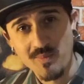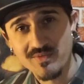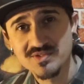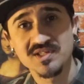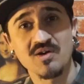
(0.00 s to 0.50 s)
Para
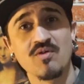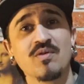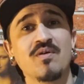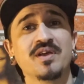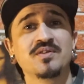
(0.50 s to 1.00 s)
você estar tá
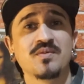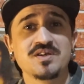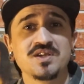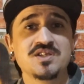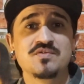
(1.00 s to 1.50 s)
concorrendo com a
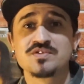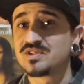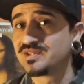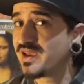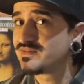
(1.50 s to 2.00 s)
gente,
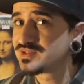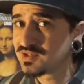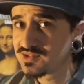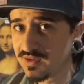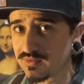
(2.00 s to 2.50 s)
você deve
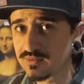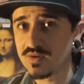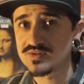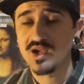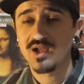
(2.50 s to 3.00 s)
ser inscrito no nosso